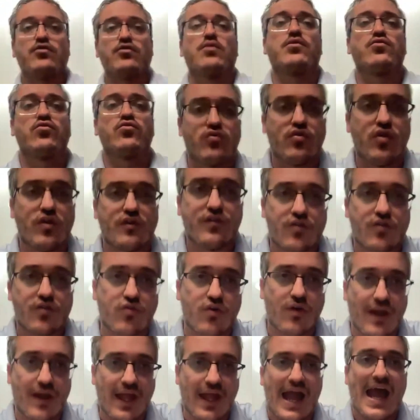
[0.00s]
soprattutto nel
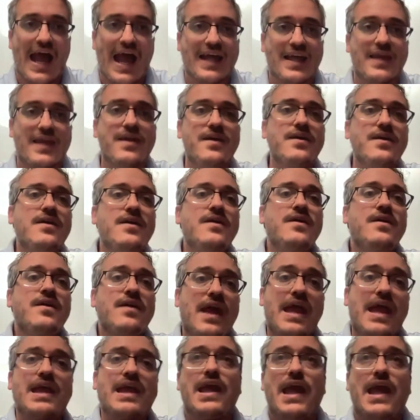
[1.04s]
settore AI
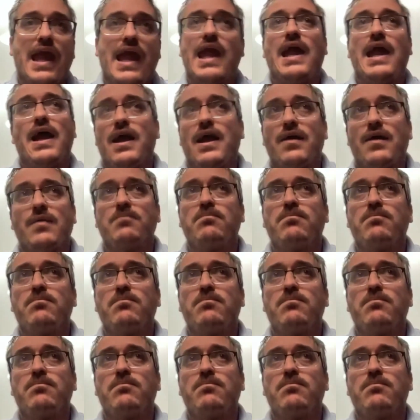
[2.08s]
e che eh,